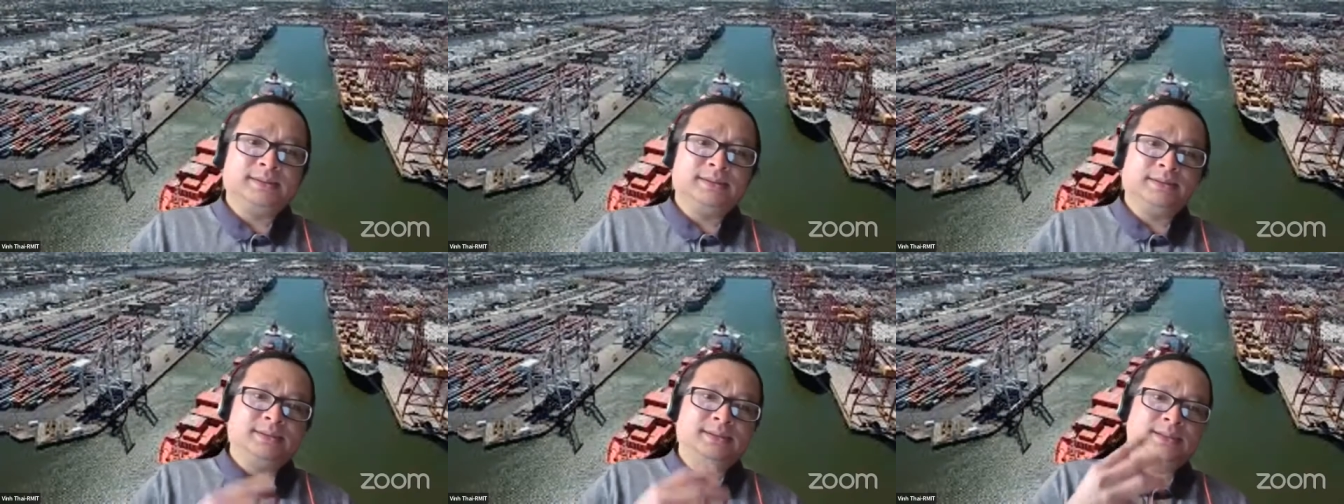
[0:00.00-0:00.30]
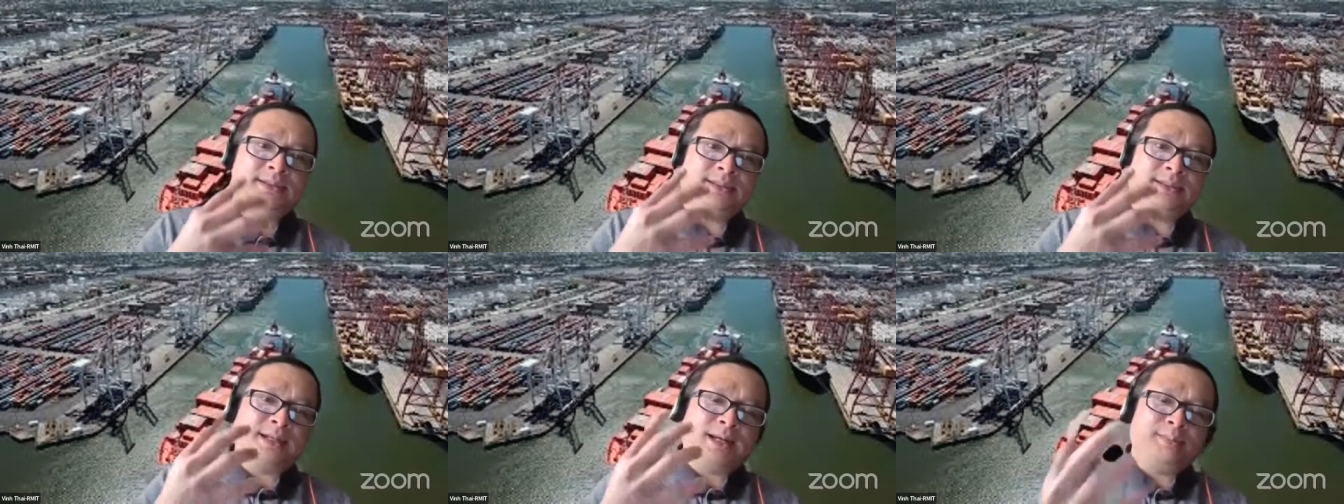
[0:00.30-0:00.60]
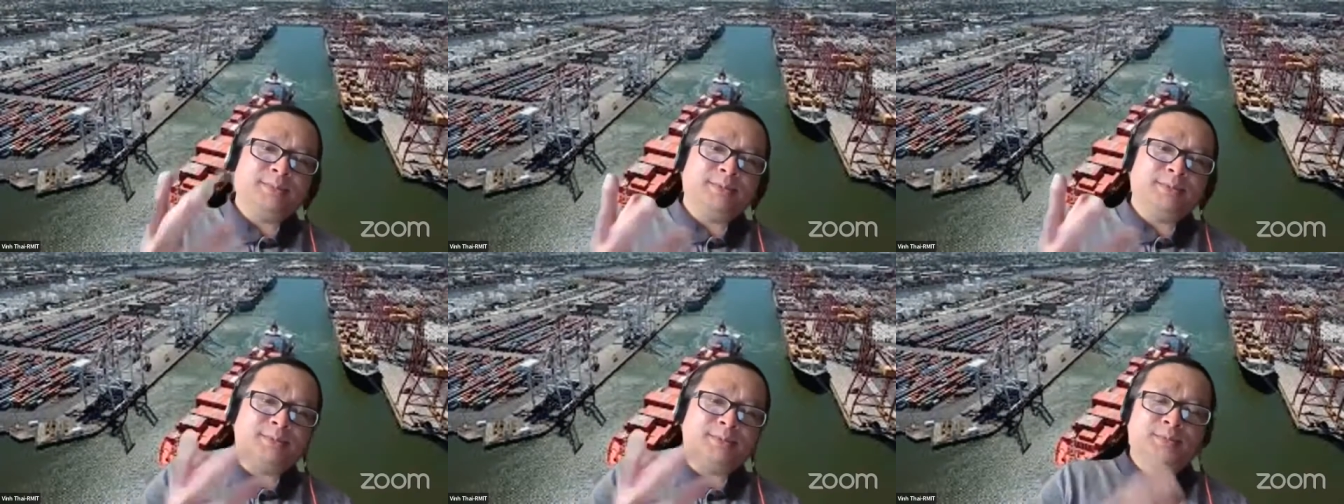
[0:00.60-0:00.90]
thế thì
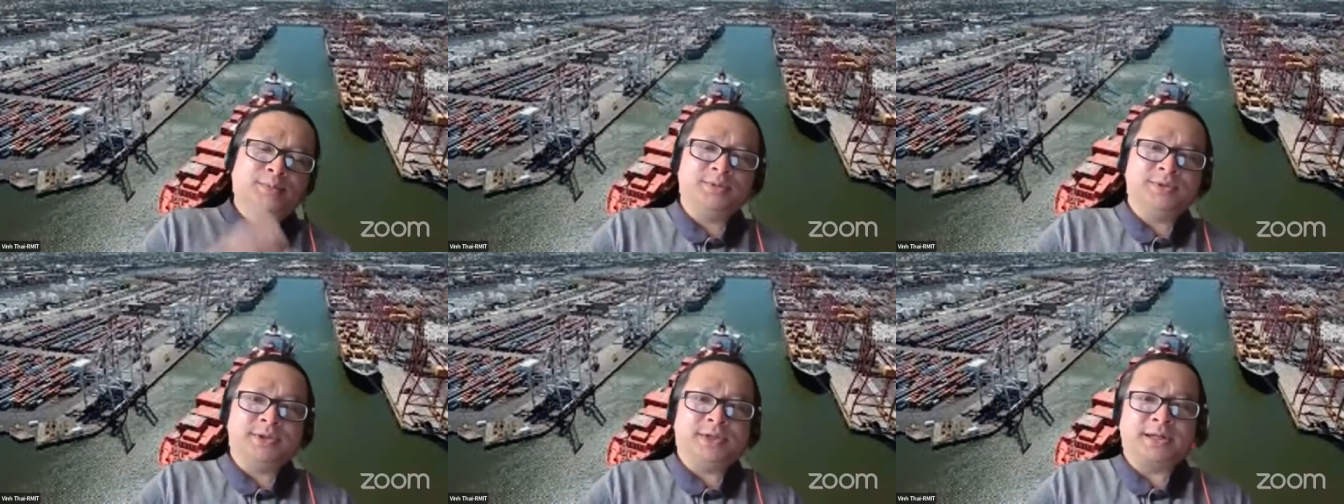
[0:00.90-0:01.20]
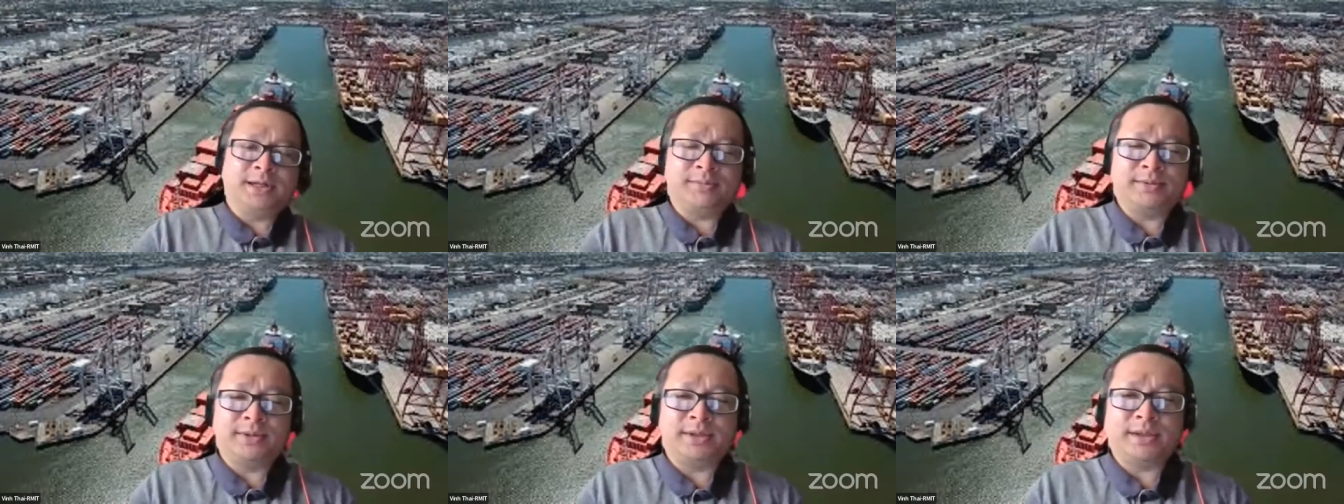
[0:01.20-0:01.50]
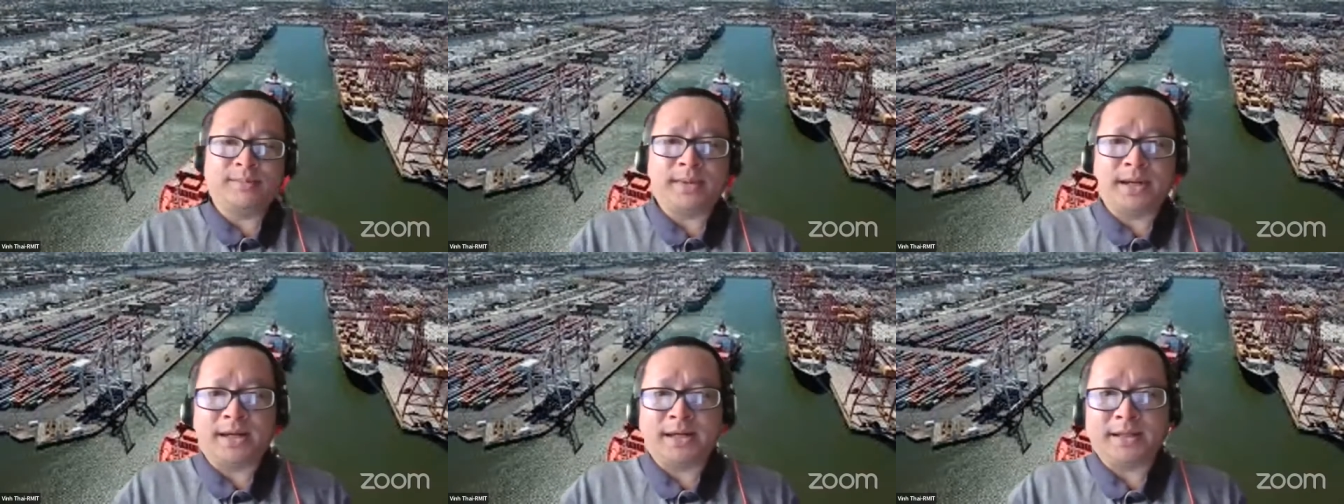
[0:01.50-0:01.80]
cái mà tôi muốn đề cập với
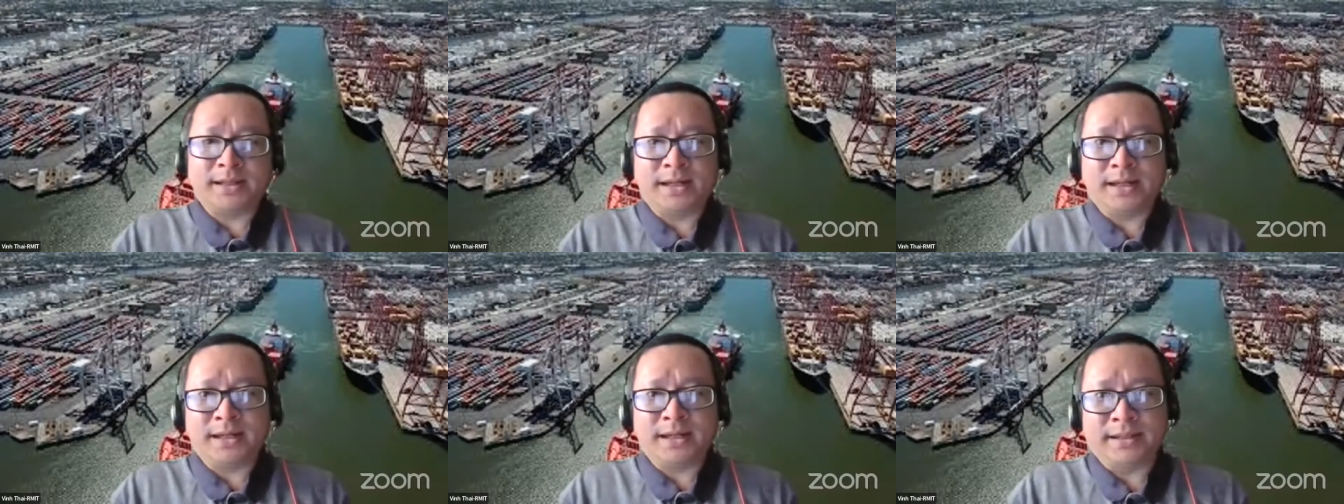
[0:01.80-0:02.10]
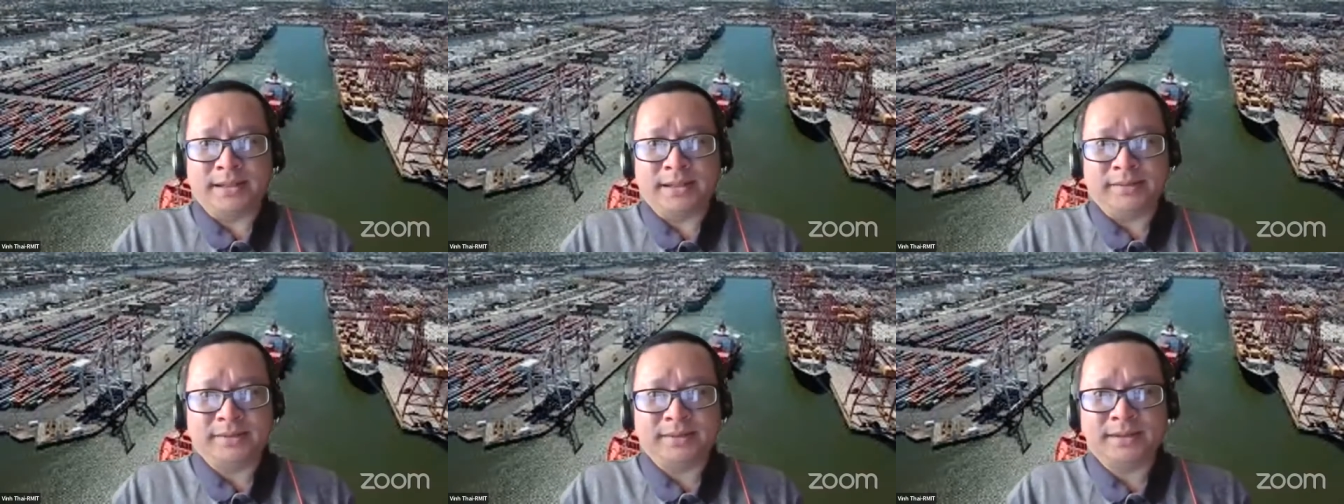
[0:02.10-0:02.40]
các bạn ở đây là gì